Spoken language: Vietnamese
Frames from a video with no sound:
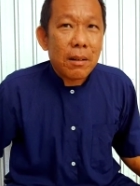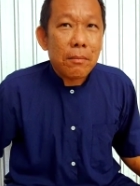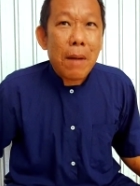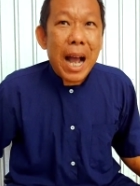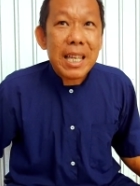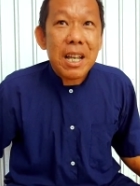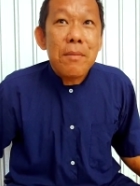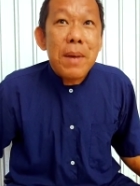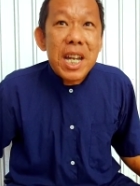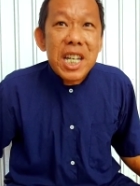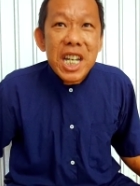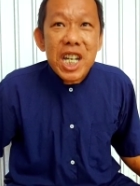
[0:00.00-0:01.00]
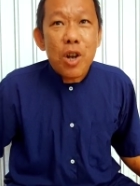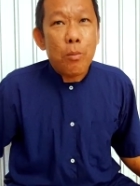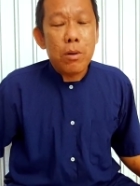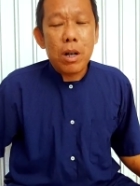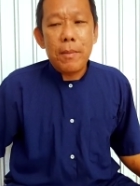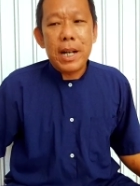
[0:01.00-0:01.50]
ba chữ bi trí dụng
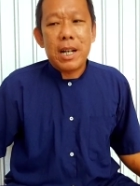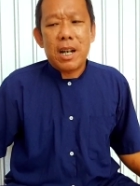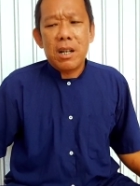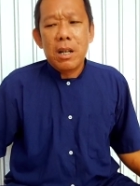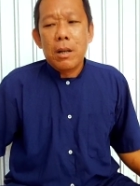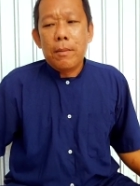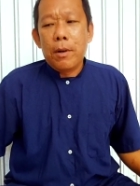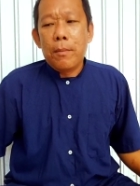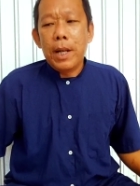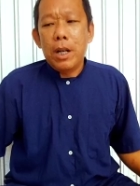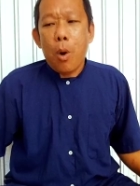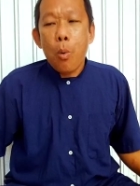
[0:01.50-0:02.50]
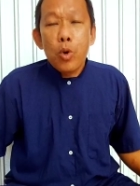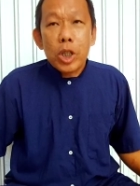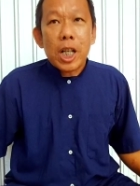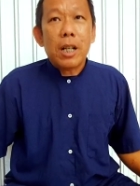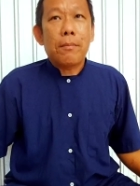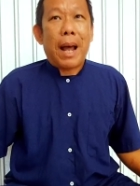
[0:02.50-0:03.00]
nó mới nó mới đủ
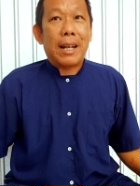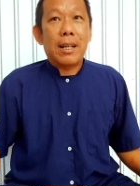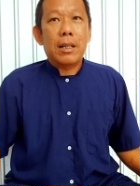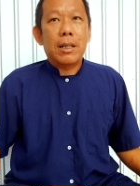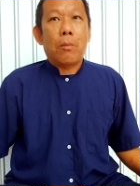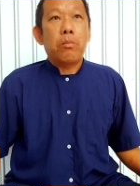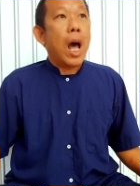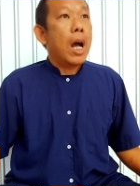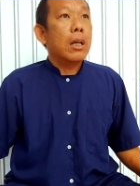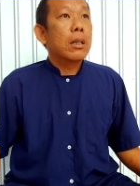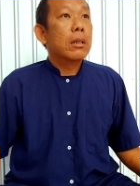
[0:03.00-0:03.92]
sức mạnh rộng lớn